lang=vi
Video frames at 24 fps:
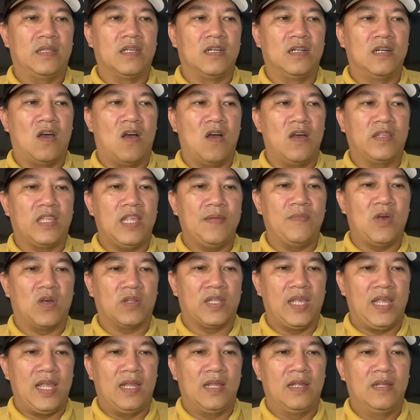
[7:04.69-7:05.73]
từ đó chiếm đoạt
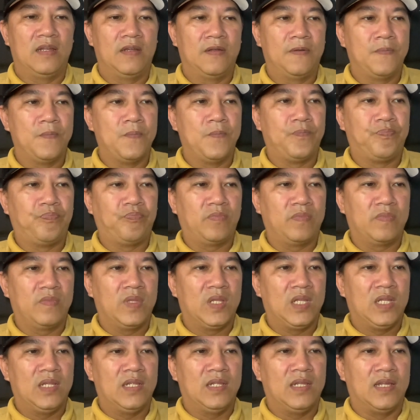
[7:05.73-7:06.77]
tiền
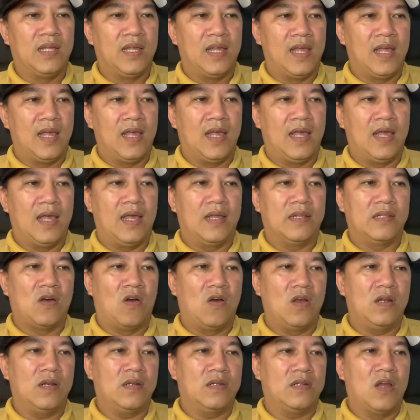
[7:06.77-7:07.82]
à,
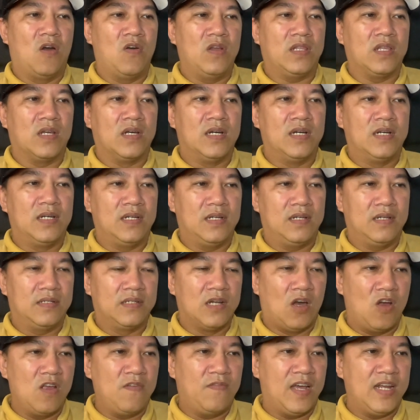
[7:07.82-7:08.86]
đối đối tượng
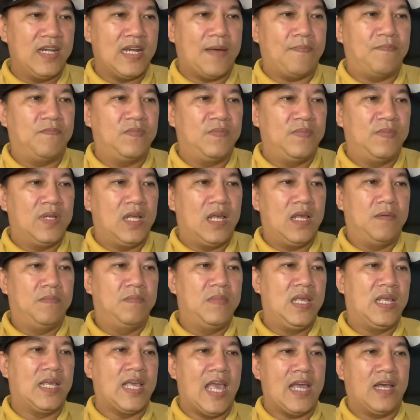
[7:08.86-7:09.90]
đối với năm à,
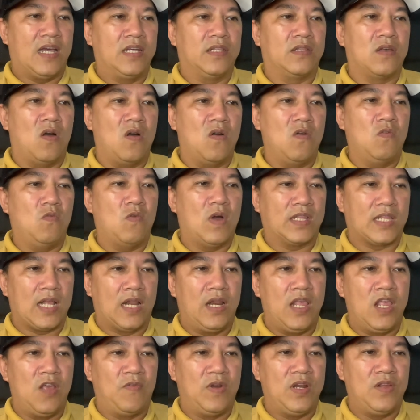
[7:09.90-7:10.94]
bị can khởi tố qua
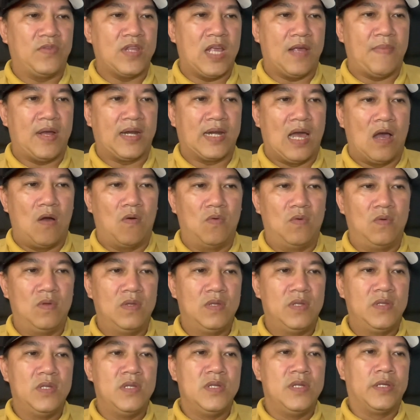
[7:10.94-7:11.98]
tài liệu và điều tra ban đầu
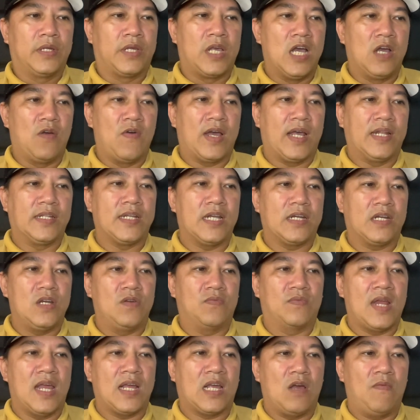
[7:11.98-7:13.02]
cơ quan cảnh sát
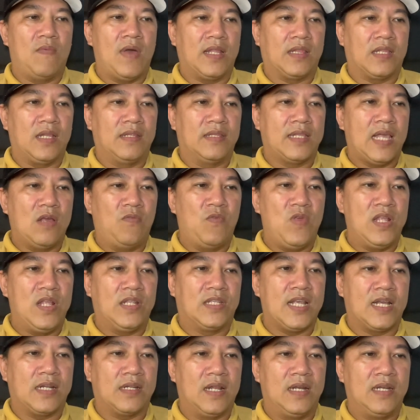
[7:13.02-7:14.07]
điều tra công an tỉnh thái nguyên
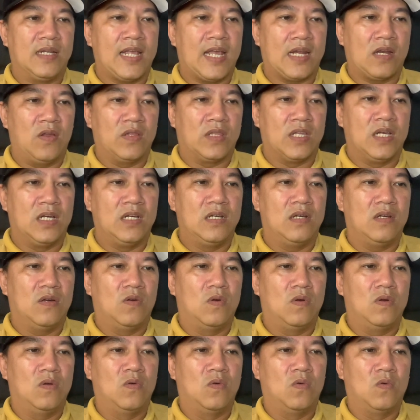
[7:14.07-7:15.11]
xác định các đối tượng
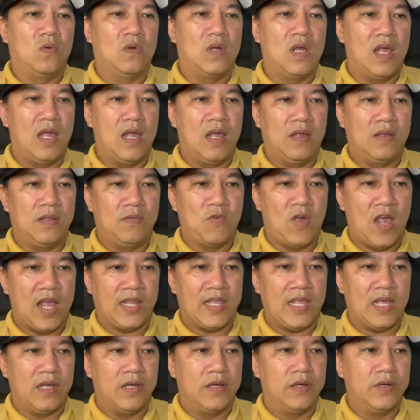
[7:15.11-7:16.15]
à, hoàng
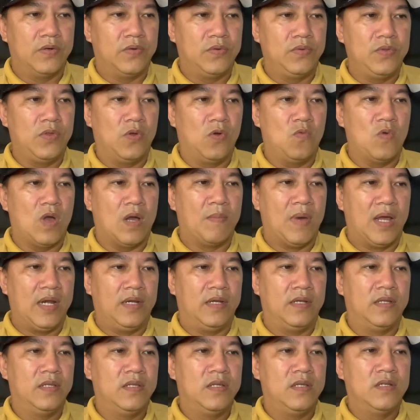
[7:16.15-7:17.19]
văn hữu vũ hòa
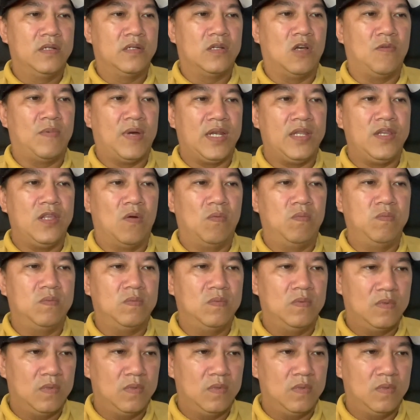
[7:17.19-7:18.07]
bình đỗ mạnh dũng